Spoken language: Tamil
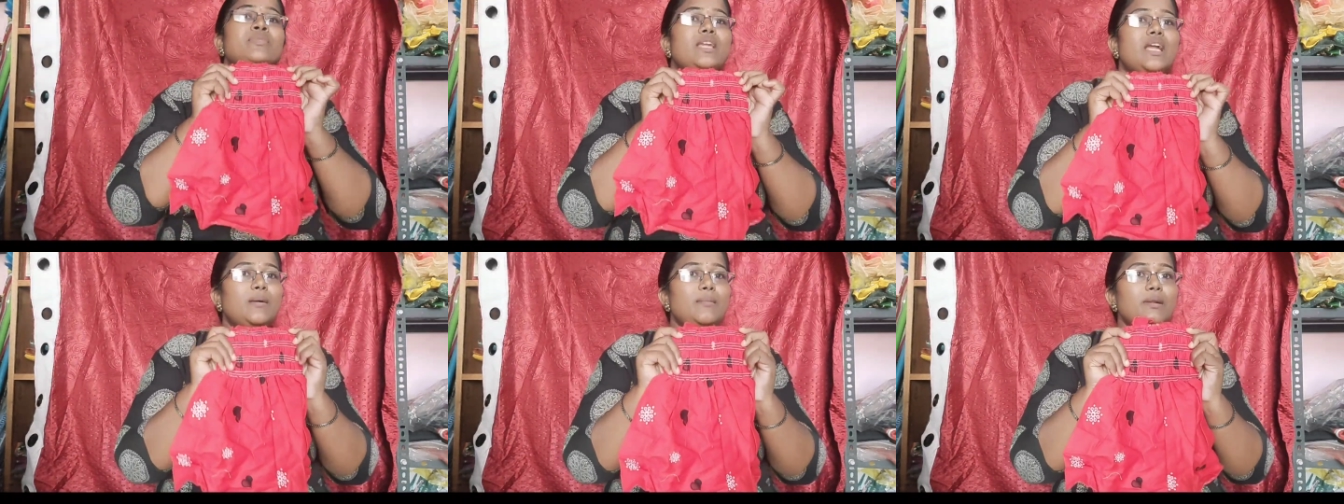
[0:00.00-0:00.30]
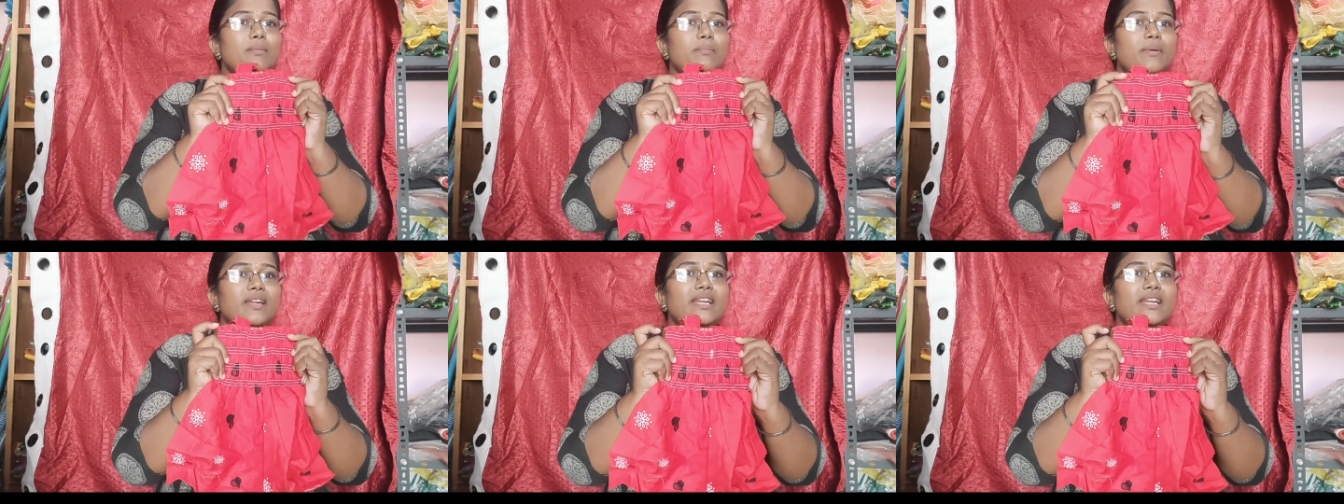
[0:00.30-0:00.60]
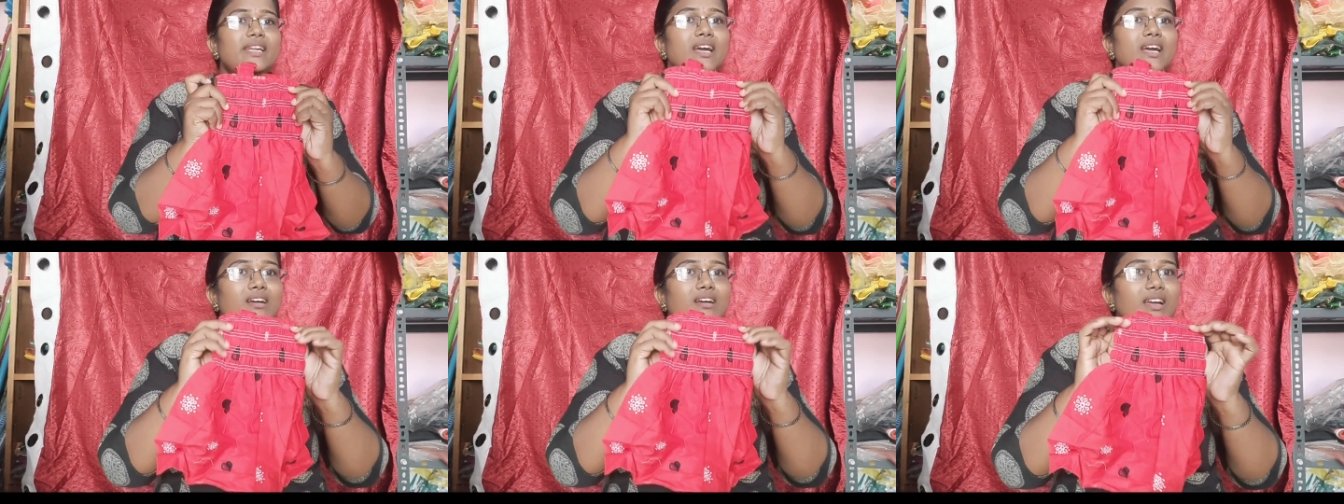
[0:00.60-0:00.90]
கமெண்ட்
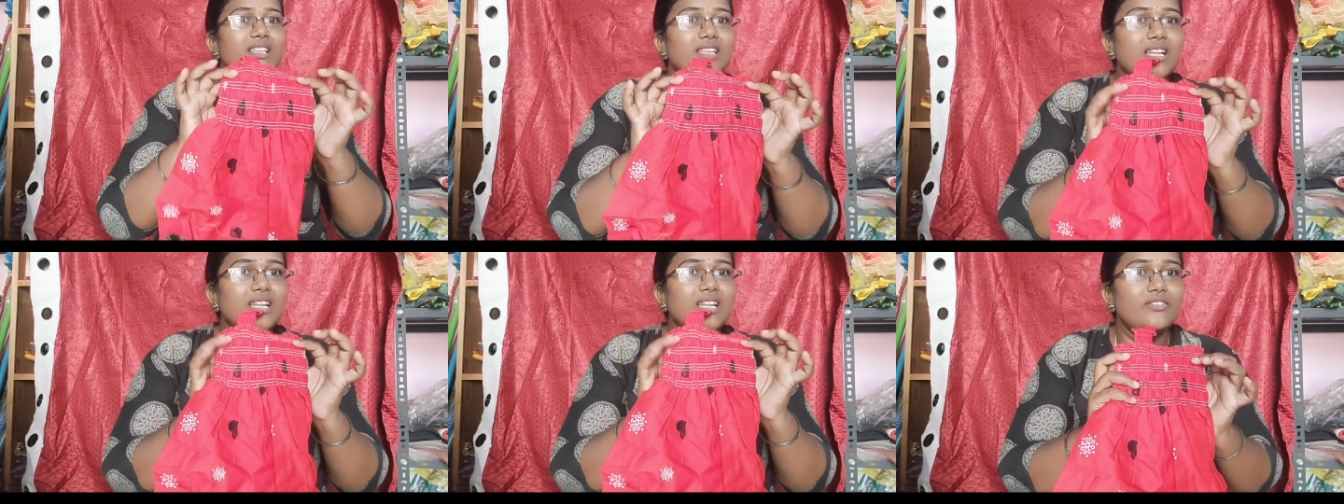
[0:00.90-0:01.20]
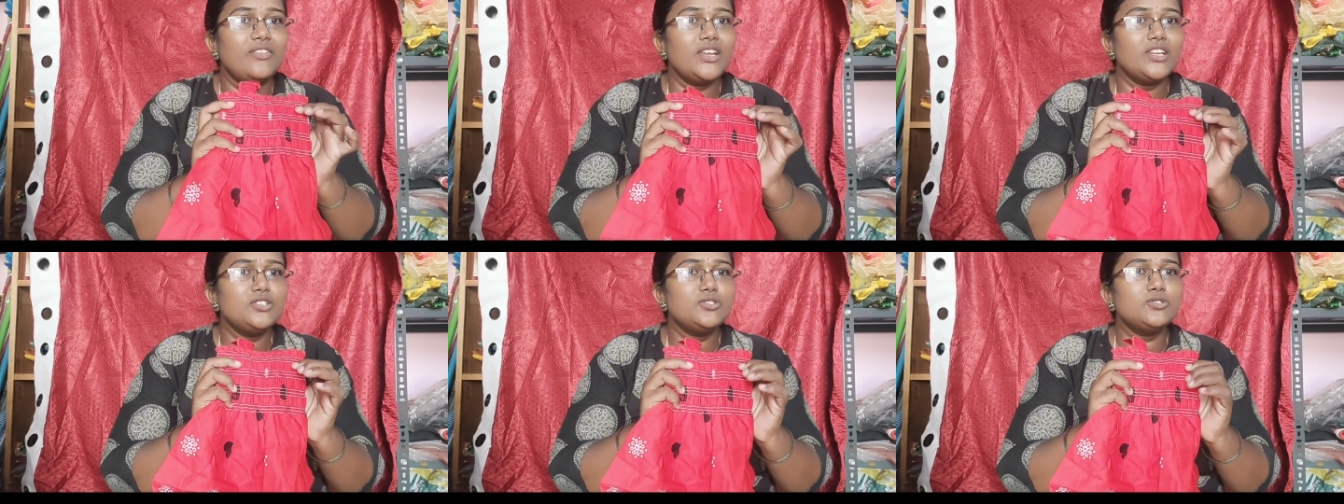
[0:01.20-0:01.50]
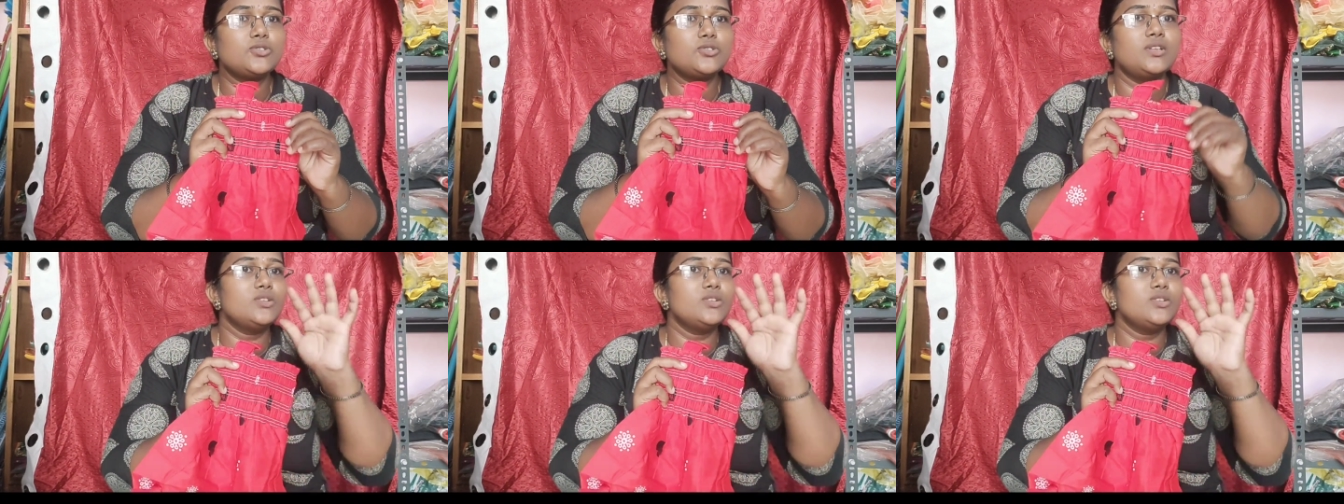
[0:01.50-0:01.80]
பண்ணிவிட்டு அக்கா இது எனக்கு வேணும்னு
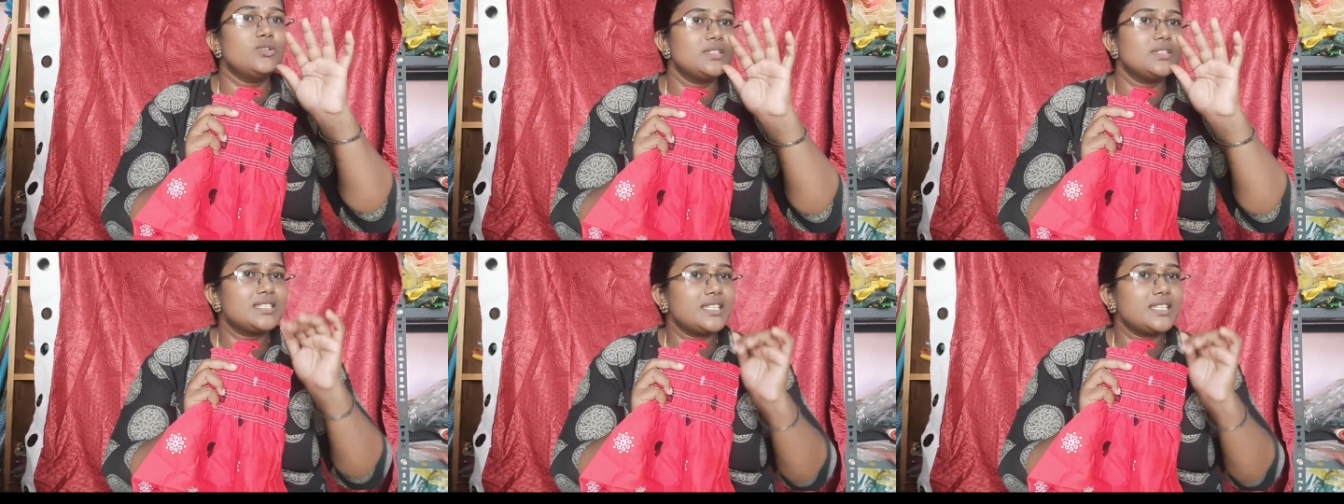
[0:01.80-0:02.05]
சொல்லிட்டு ஒரு